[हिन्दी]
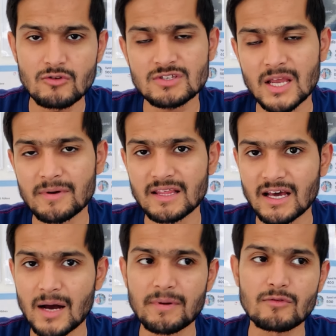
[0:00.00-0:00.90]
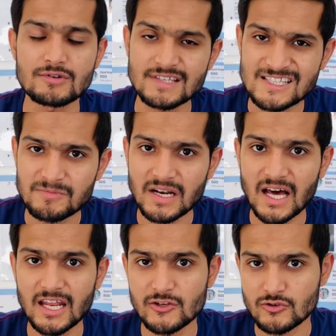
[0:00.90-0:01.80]
उसके बाद अगर आपने वो skills बना
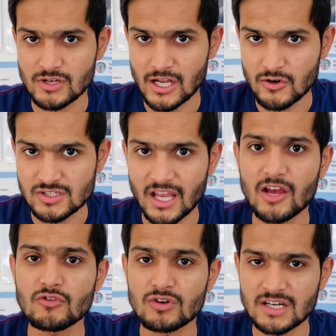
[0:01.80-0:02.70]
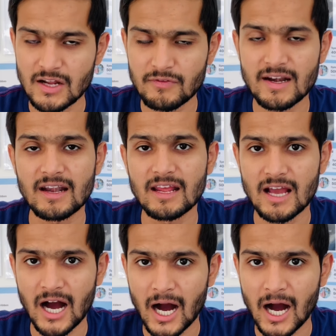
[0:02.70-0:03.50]
लिए जो Australia को चाहिए so definitely